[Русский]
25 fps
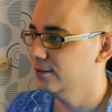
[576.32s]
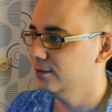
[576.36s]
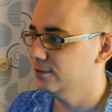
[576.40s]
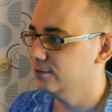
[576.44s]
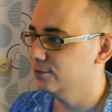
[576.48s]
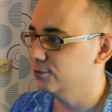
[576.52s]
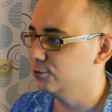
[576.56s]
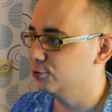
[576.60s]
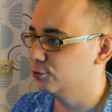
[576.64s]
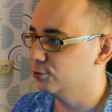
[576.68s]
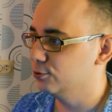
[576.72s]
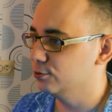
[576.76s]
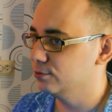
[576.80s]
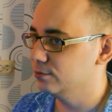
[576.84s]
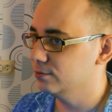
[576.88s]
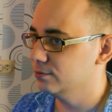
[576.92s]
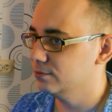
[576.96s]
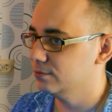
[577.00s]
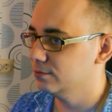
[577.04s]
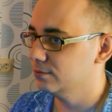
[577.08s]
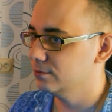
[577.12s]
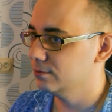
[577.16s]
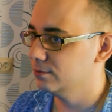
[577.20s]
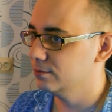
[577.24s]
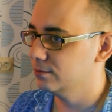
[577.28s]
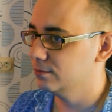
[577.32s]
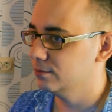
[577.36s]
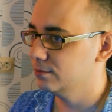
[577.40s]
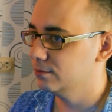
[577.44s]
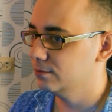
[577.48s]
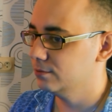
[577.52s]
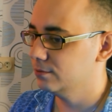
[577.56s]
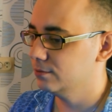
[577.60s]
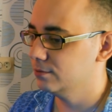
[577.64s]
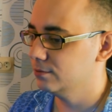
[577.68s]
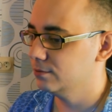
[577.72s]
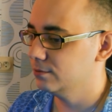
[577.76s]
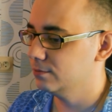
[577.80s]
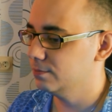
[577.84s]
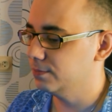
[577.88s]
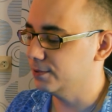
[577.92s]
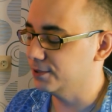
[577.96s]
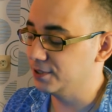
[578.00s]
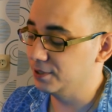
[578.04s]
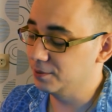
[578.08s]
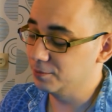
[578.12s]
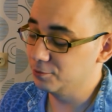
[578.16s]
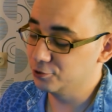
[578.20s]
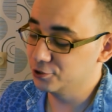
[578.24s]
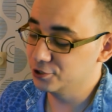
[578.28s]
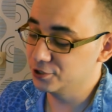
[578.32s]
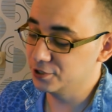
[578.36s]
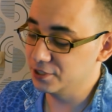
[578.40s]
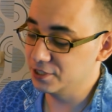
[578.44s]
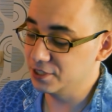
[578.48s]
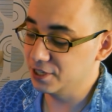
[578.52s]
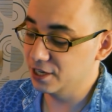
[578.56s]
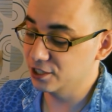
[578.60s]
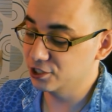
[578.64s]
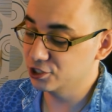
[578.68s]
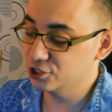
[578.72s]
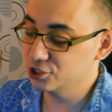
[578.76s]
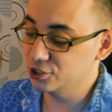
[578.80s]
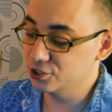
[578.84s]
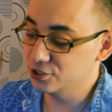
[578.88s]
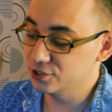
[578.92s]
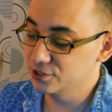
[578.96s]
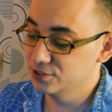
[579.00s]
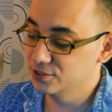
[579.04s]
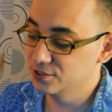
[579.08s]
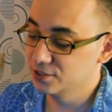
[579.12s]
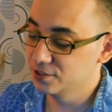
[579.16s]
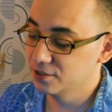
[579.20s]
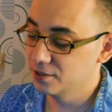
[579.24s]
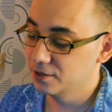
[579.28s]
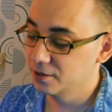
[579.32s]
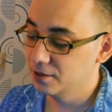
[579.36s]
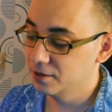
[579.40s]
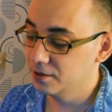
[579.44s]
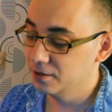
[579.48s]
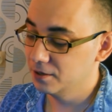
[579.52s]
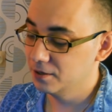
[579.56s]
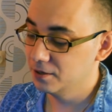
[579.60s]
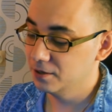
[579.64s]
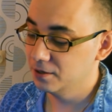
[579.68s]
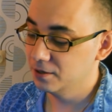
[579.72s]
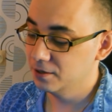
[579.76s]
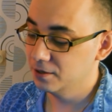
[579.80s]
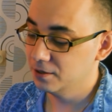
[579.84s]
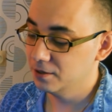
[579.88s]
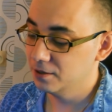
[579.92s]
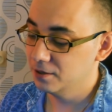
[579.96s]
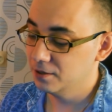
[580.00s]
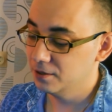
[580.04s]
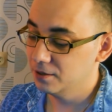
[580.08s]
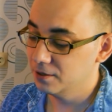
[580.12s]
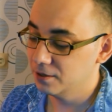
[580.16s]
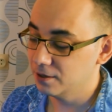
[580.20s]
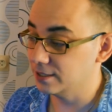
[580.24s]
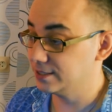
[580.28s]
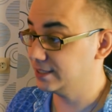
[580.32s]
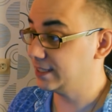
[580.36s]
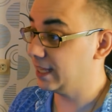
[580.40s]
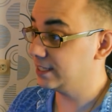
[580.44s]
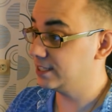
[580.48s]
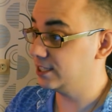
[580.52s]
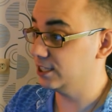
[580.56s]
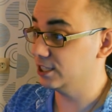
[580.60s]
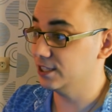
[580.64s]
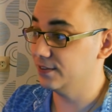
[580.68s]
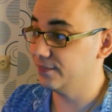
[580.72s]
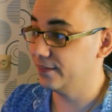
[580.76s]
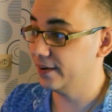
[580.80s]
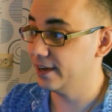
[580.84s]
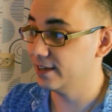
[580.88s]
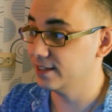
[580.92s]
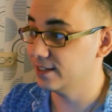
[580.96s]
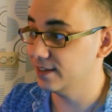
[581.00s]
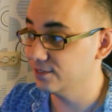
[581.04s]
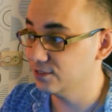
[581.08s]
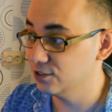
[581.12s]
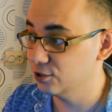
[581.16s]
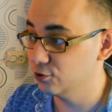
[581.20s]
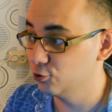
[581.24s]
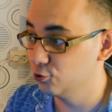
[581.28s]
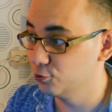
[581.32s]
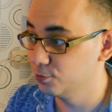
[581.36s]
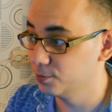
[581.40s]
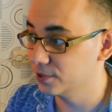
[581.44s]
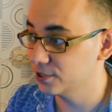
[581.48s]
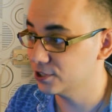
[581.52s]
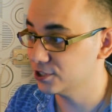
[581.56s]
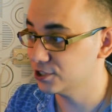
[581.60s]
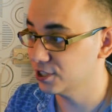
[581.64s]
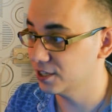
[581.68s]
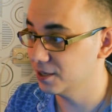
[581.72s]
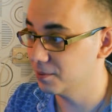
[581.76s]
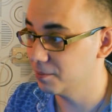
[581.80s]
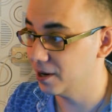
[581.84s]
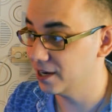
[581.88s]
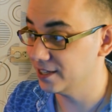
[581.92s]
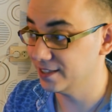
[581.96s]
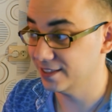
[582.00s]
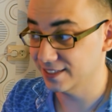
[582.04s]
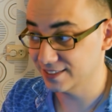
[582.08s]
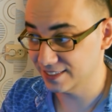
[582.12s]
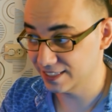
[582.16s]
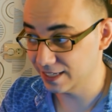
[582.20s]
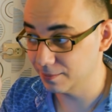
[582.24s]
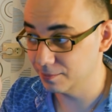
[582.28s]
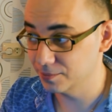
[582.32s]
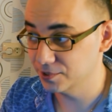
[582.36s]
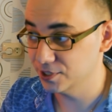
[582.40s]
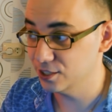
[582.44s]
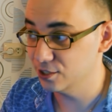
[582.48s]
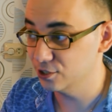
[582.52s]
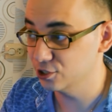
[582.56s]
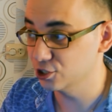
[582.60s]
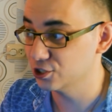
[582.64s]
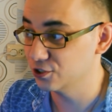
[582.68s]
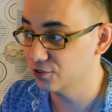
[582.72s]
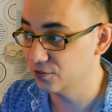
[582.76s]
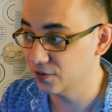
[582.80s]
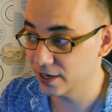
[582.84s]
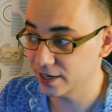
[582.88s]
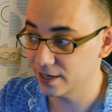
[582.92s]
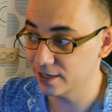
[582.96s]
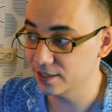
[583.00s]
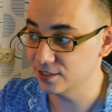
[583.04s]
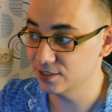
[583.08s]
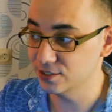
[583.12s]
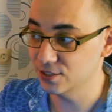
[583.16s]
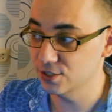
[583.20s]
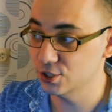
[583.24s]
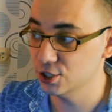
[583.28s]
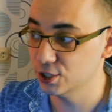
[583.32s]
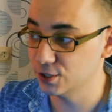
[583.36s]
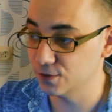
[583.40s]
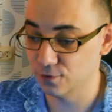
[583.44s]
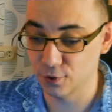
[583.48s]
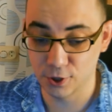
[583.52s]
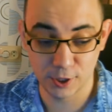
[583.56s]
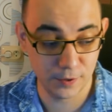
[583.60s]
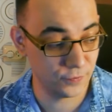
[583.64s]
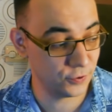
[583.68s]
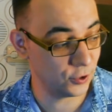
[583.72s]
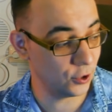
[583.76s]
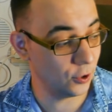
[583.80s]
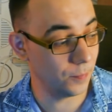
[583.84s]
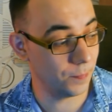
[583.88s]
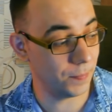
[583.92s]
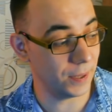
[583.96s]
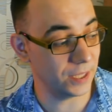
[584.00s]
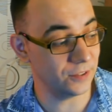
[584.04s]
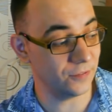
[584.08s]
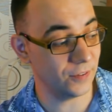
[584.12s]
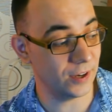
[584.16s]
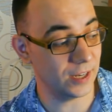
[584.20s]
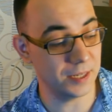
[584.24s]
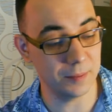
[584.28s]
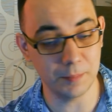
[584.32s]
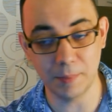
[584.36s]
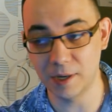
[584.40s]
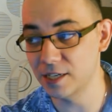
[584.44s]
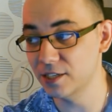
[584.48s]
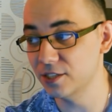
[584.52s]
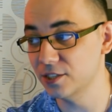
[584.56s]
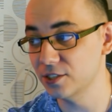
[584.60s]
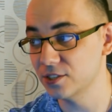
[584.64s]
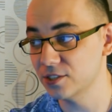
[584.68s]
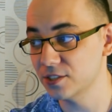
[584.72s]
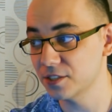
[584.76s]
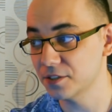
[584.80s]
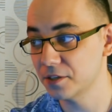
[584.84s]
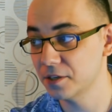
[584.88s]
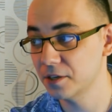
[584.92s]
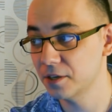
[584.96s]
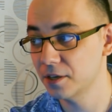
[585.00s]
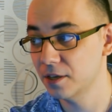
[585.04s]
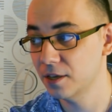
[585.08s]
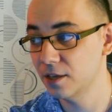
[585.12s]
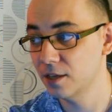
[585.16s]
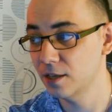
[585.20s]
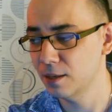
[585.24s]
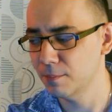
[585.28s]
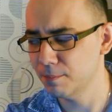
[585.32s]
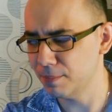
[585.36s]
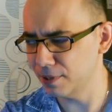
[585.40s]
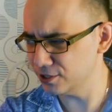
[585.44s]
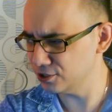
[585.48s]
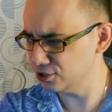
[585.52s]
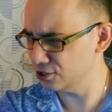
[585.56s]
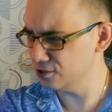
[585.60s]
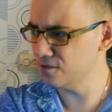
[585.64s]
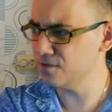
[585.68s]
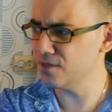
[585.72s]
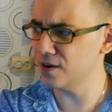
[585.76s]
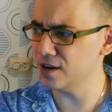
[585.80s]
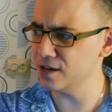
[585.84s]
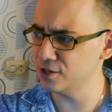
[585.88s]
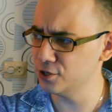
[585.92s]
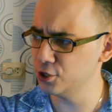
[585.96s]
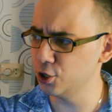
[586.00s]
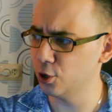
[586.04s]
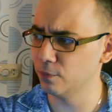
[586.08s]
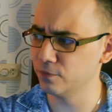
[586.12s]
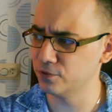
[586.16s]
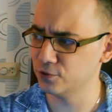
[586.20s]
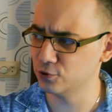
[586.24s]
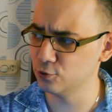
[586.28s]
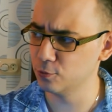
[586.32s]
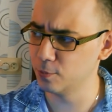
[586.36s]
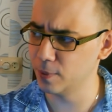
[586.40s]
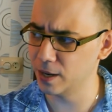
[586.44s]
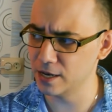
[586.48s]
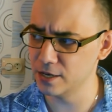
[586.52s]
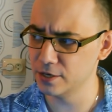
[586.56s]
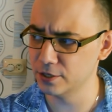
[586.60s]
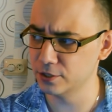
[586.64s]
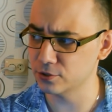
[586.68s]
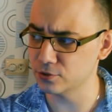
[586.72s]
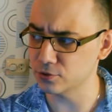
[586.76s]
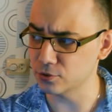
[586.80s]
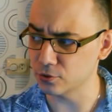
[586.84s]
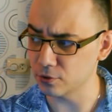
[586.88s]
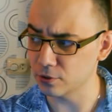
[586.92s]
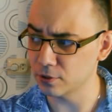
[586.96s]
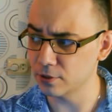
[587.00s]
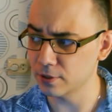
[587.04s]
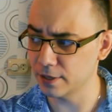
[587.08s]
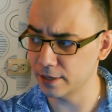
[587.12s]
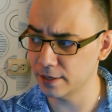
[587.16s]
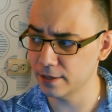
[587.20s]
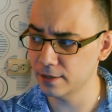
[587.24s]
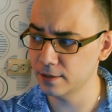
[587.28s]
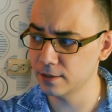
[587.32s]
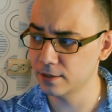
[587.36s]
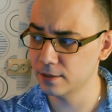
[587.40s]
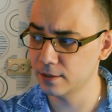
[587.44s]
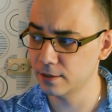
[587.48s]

Ну, потому что я шиз. Кстати, твоя давно умершая мать на самом деле жива и сидит вон в том подвале больницы. Пойдем вольнем всю больницу, а?